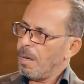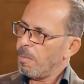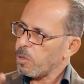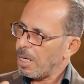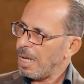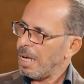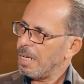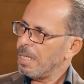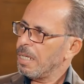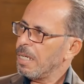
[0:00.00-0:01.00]
ابو
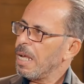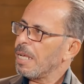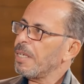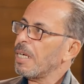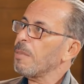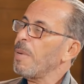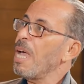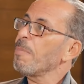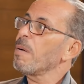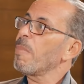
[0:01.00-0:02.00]
صلاح لا تحكي
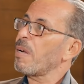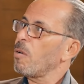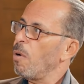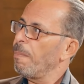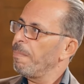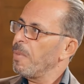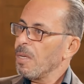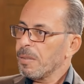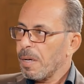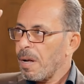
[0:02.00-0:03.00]
معاي بالمره اليوم
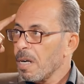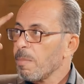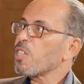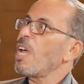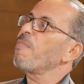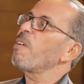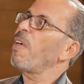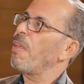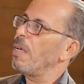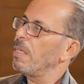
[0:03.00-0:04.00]
تراني مش شايف
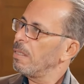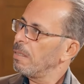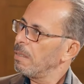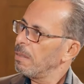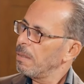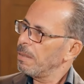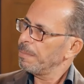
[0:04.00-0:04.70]
الفضاء خير يا